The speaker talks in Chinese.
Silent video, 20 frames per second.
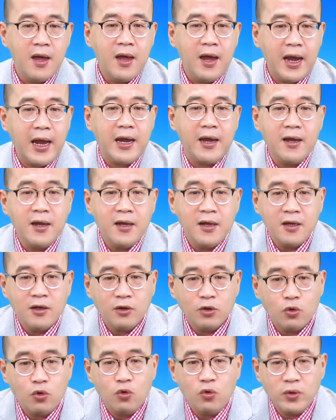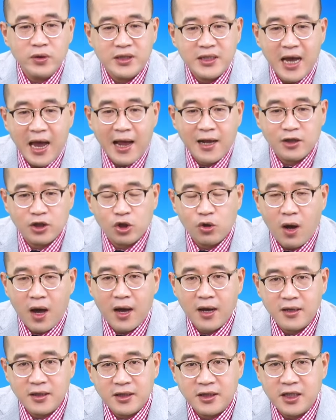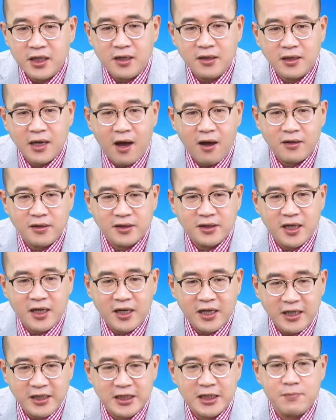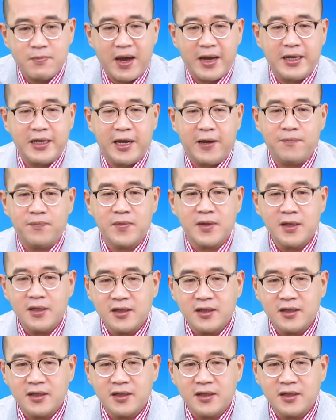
哎，股价创新高，这里是买点，